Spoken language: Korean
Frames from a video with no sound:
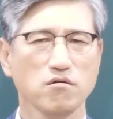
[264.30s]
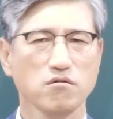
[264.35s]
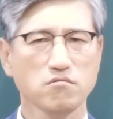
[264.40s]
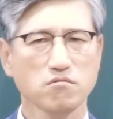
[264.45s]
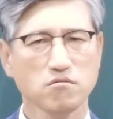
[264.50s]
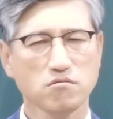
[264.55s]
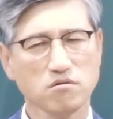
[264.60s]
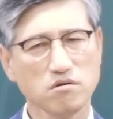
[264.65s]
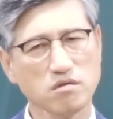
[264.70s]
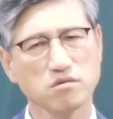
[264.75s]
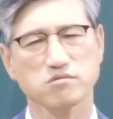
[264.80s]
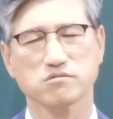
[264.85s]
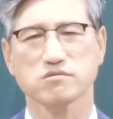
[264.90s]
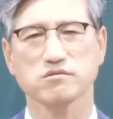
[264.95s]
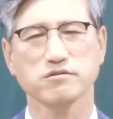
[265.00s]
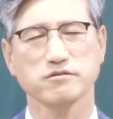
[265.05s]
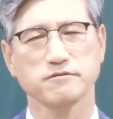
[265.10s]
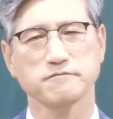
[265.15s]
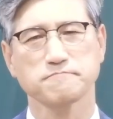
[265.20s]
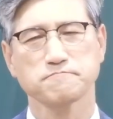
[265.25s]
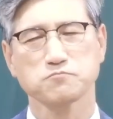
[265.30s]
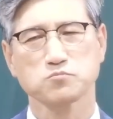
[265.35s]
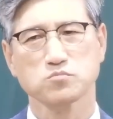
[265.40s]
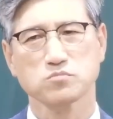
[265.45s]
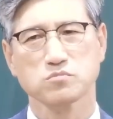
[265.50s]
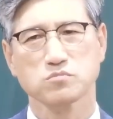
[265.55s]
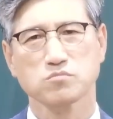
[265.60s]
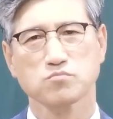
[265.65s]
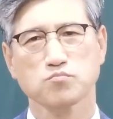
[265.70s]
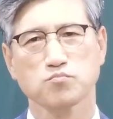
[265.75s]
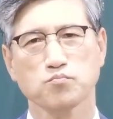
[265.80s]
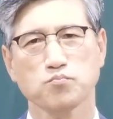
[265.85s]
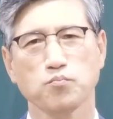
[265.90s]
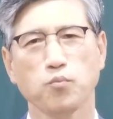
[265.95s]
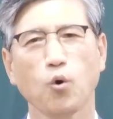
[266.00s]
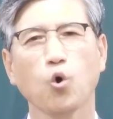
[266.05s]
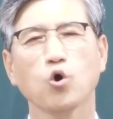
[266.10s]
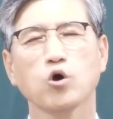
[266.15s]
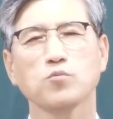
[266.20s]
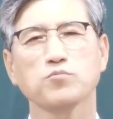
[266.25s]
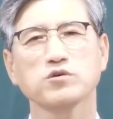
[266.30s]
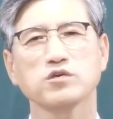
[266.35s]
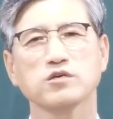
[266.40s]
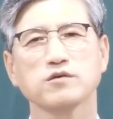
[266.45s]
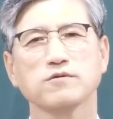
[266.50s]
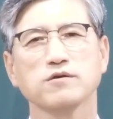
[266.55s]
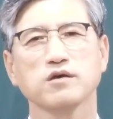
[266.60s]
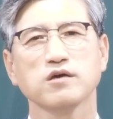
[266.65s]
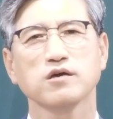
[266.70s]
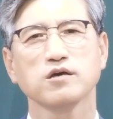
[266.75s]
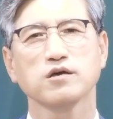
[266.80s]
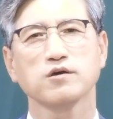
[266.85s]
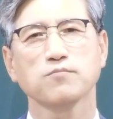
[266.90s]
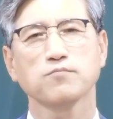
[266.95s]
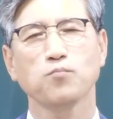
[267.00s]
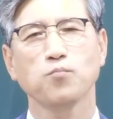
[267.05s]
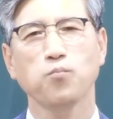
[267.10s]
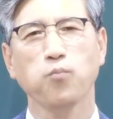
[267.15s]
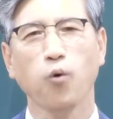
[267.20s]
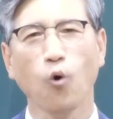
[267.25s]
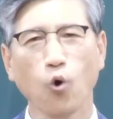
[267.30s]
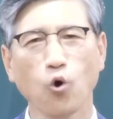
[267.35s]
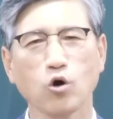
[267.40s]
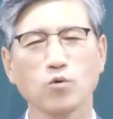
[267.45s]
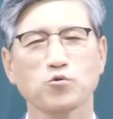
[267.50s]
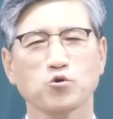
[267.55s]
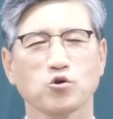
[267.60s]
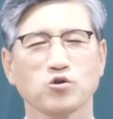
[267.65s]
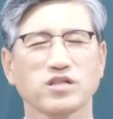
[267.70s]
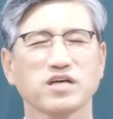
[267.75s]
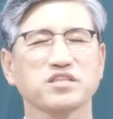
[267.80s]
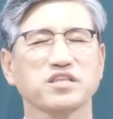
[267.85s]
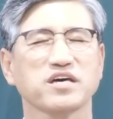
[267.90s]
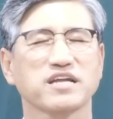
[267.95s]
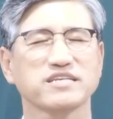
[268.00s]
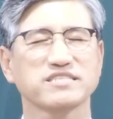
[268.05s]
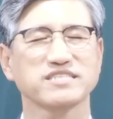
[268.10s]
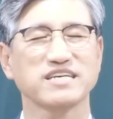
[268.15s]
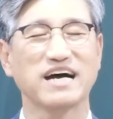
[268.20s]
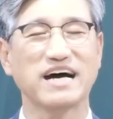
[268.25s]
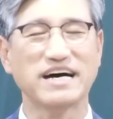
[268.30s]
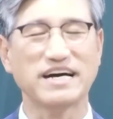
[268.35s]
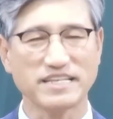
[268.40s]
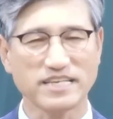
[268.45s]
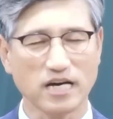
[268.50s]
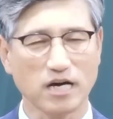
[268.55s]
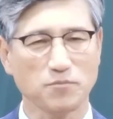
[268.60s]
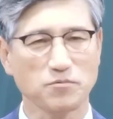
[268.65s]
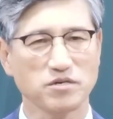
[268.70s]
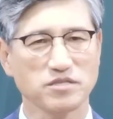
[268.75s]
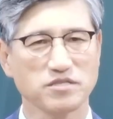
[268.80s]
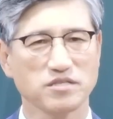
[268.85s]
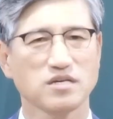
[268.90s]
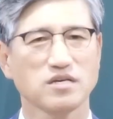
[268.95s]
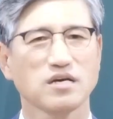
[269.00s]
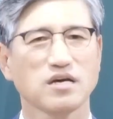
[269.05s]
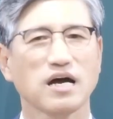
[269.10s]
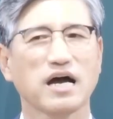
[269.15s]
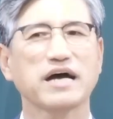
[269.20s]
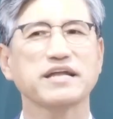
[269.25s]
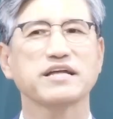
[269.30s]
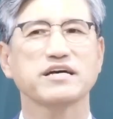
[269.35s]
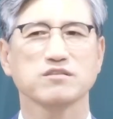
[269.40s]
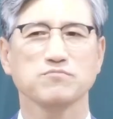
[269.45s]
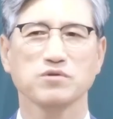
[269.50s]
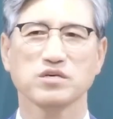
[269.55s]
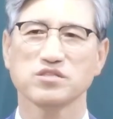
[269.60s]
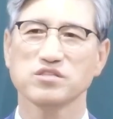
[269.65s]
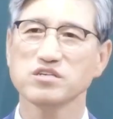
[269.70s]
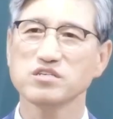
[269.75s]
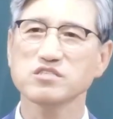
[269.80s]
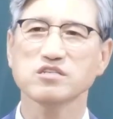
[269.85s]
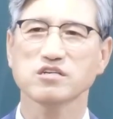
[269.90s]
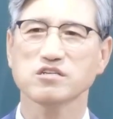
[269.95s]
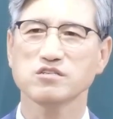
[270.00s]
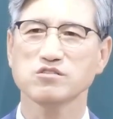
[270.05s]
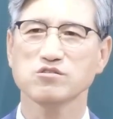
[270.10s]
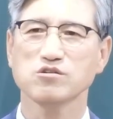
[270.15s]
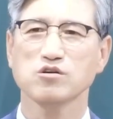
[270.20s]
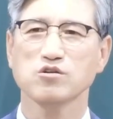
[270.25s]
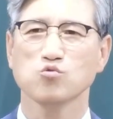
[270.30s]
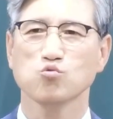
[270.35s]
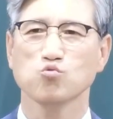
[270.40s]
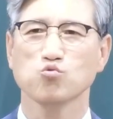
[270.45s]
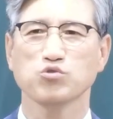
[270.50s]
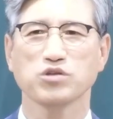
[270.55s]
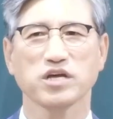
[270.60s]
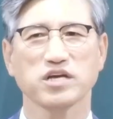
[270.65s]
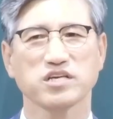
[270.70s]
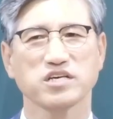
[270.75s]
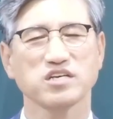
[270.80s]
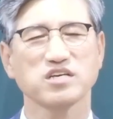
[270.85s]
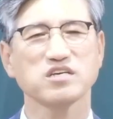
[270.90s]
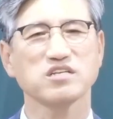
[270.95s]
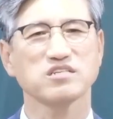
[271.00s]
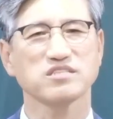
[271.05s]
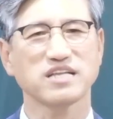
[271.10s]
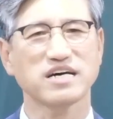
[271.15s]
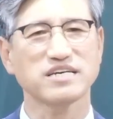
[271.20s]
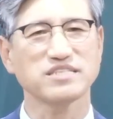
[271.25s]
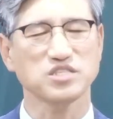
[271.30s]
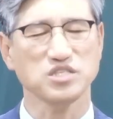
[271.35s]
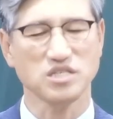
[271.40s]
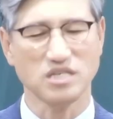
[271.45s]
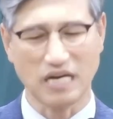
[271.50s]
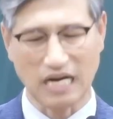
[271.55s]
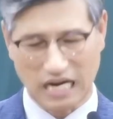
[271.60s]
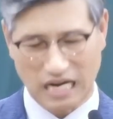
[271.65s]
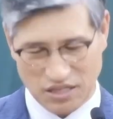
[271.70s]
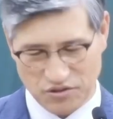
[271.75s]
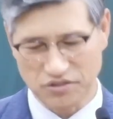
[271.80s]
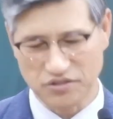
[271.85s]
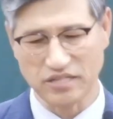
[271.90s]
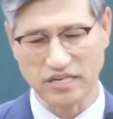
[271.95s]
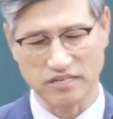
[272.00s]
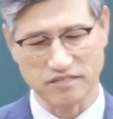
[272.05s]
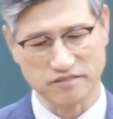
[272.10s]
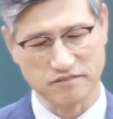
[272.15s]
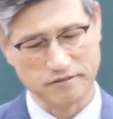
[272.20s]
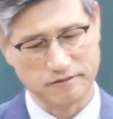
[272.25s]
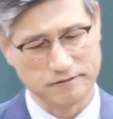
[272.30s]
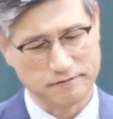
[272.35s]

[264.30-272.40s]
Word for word: 그래서 복음이 복음으로 나타나지 아니하면 하나님의 능력은 우리에게 일어나지 않는다는 거예요.